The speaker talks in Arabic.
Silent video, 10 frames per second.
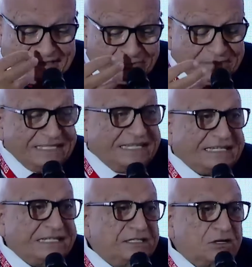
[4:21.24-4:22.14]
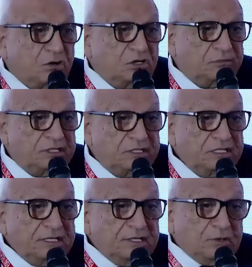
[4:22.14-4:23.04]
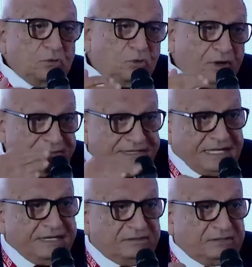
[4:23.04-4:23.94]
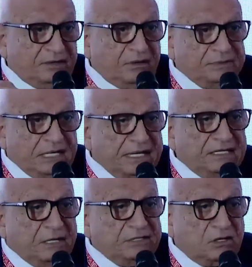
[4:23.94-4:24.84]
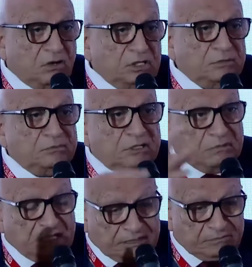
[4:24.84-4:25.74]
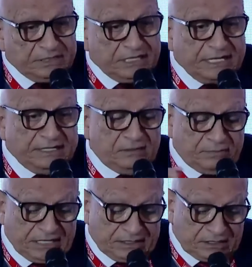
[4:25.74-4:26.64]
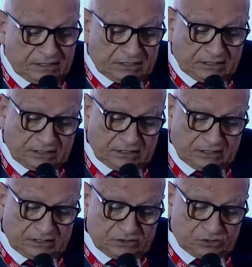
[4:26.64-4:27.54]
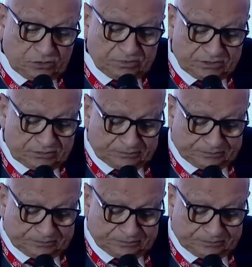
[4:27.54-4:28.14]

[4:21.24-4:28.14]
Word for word: بالجرين ايكونومي وبالتالي طالما بنتكلم عن ايكونومي بنتكلم عن جوبز